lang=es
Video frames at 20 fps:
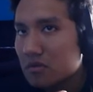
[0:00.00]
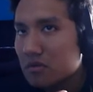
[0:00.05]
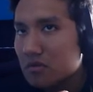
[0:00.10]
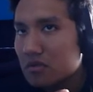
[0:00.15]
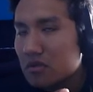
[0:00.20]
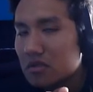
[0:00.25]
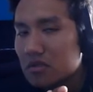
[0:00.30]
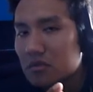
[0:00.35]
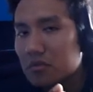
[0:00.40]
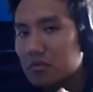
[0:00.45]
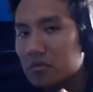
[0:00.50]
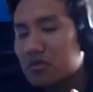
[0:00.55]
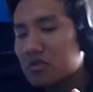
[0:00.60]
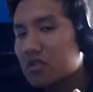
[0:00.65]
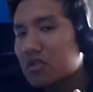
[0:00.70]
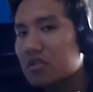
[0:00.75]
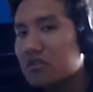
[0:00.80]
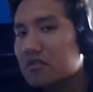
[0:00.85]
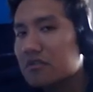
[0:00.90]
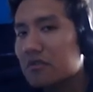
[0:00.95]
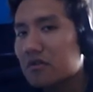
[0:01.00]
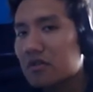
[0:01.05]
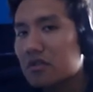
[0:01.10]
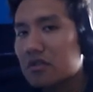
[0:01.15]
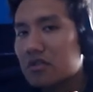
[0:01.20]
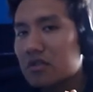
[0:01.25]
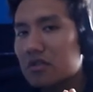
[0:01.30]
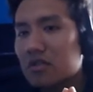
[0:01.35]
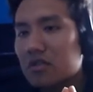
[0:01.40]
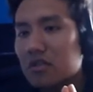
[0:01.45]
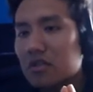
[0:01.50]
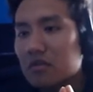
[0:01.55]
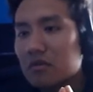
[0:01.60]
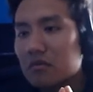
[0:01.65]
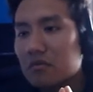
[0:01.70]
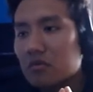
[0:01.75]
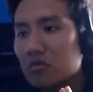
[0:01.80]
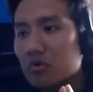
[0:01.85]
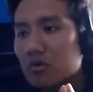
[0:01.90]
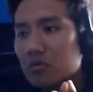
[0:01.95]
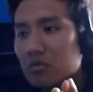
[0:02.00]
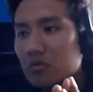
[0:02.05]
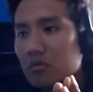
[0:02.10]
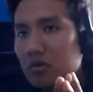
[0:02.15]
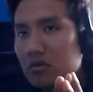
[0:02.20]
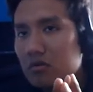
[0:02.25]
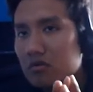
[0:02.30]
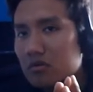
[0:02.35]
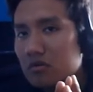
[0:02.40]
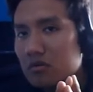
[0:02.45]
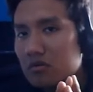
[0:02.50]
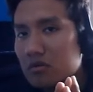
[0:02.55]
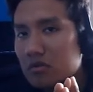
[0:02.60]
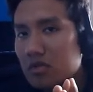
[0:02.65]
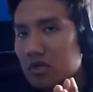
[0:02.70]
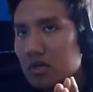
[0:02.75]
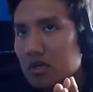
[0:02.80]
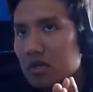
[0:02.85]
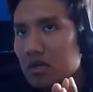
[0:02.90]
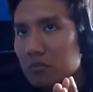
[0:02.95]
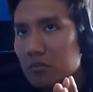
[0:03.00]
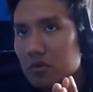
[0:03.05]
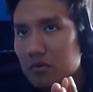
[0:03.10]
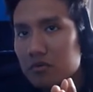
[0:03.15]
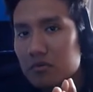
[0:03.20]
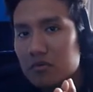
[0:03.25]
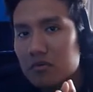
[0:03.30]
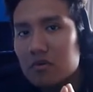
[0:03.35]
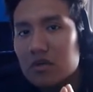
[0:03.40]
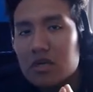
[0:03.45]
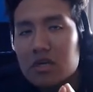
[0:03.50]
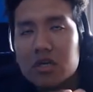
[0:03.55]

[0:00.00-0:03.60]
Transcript: de tipo siniestro que serían muy buenos contra Mewtwo.